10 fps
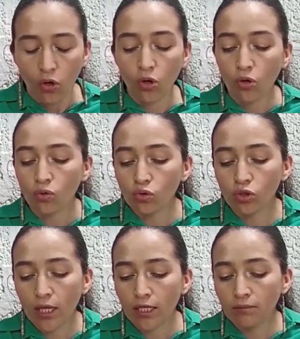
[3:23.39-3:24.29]
o
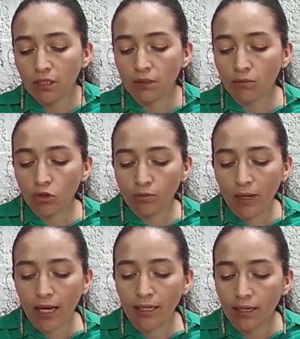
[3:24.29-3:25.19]
ustedes
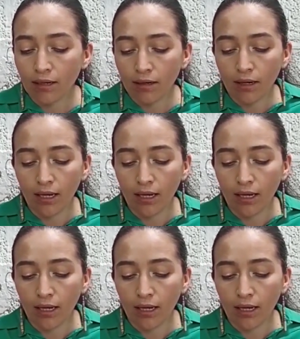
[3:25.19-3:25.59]
mismos van